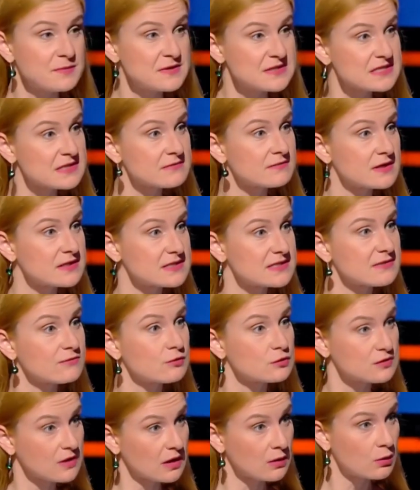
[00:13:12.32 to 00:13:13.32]
записывается вот
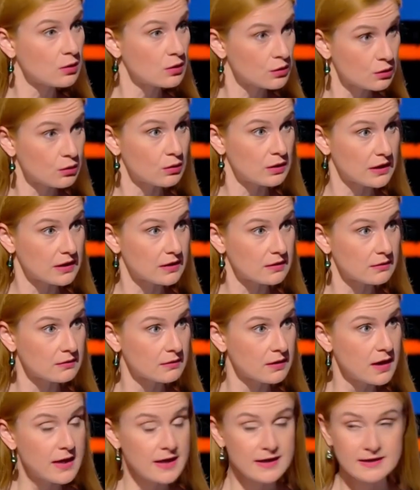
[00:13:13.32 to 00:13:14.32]
такой ролик,
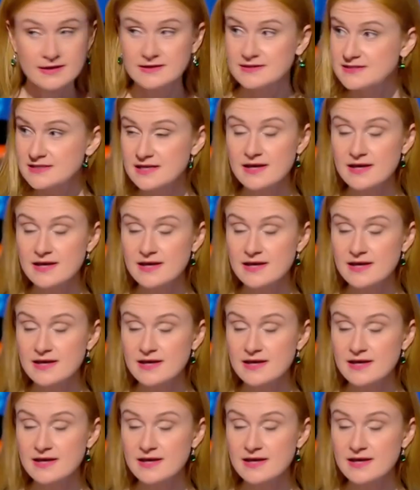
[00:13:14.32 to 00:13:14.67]
где